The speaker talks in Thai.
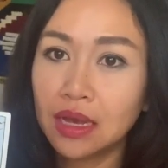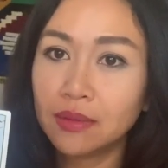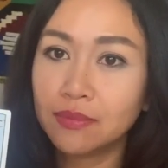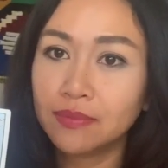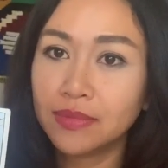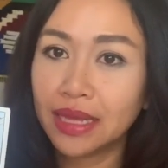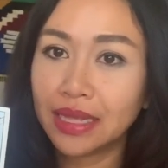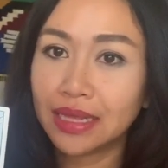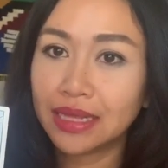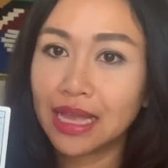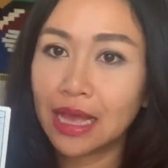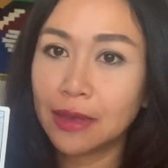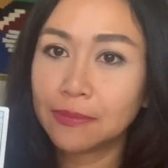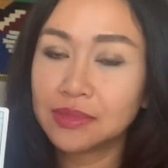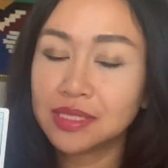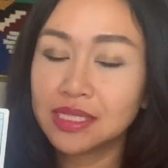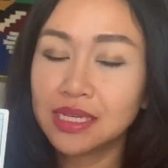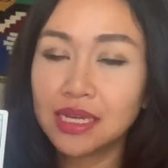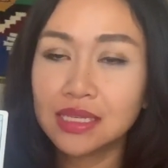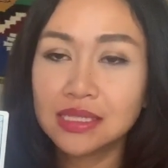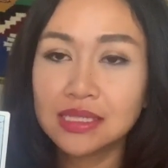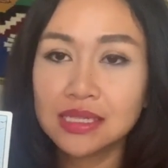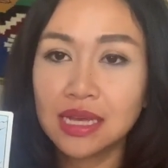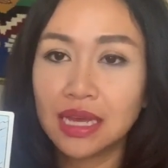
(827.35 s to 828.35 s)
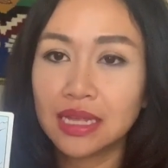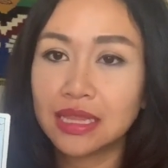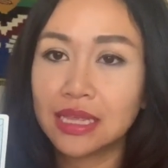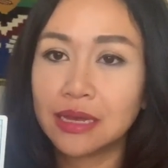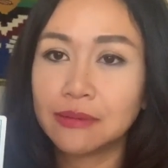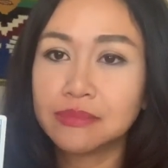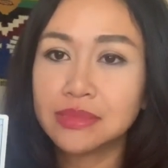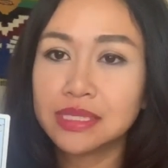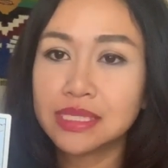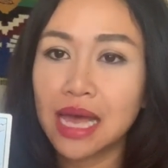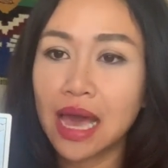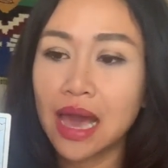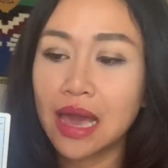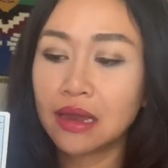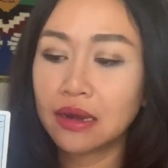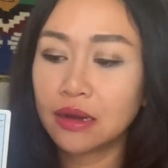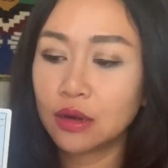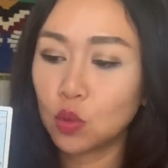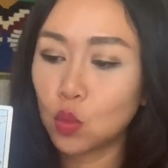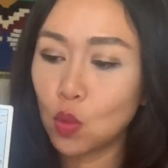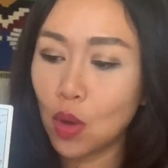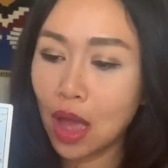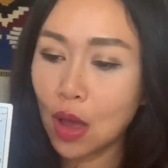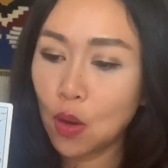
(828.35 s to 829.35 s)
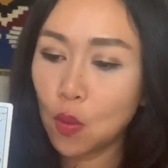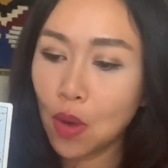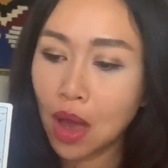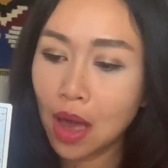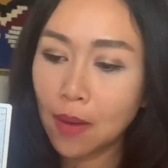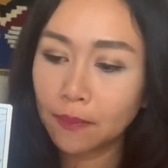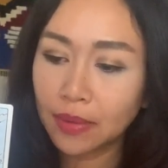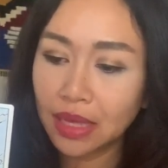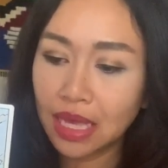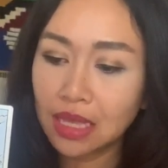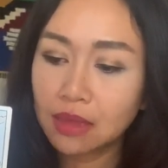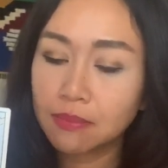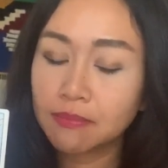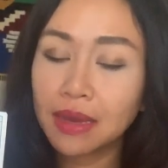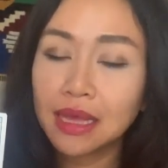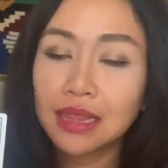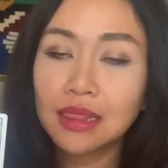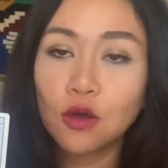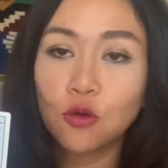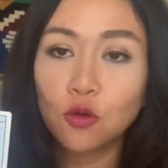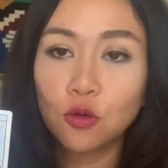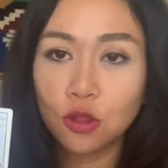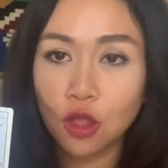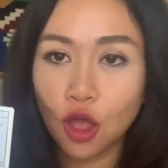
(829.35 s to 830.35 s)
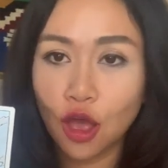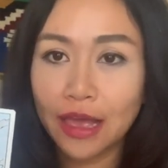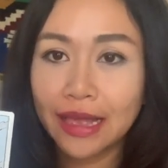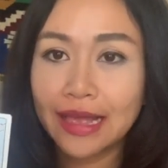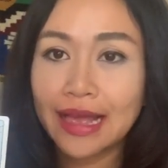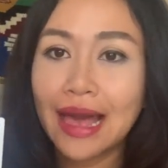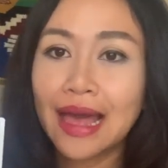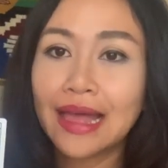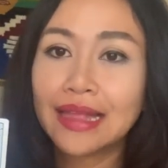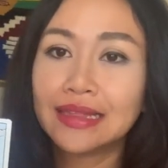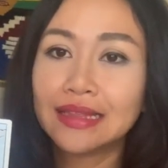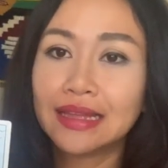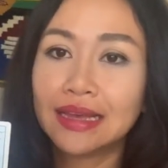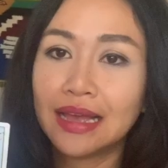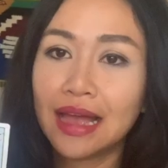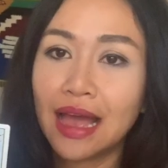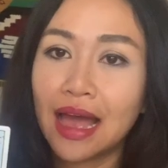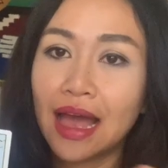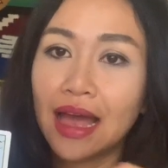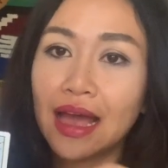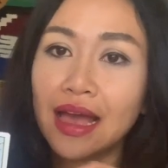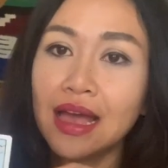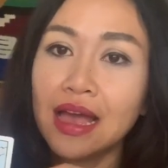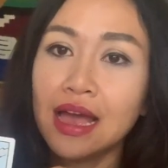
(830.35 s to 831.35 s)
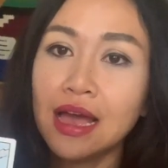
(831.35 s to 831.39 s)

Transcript: เหมือนกับเชื่อเฉือนน้ำใจหรือว่าความคิดไม่ลงรอยกันนะคะ